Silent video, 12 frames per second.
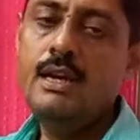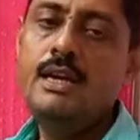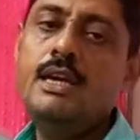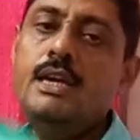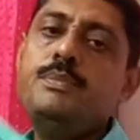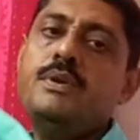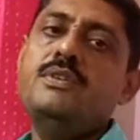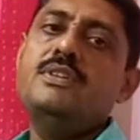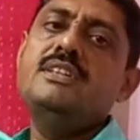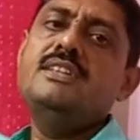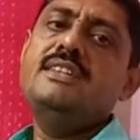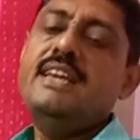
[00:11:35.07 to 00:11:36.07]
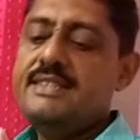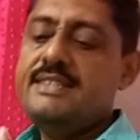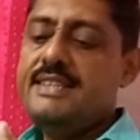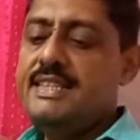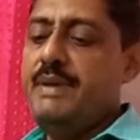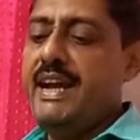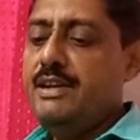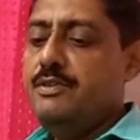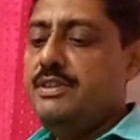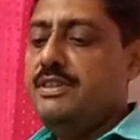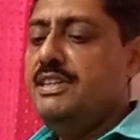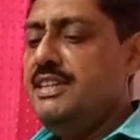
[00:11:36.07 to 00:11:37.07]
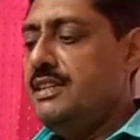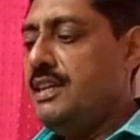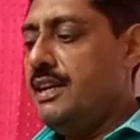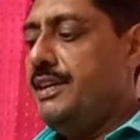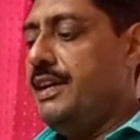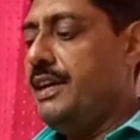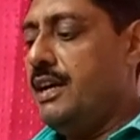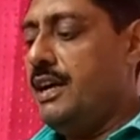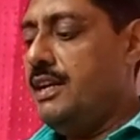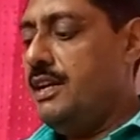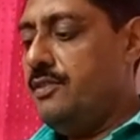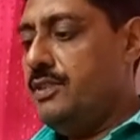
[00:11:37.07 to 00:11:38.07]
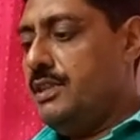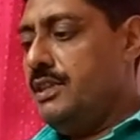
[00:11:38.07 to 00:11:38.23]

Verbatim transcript: இப்போ வந்து இந்த எக்ஸைஸ் பேண்ட் வந்து நான் ரெண்டு காலில் வந்து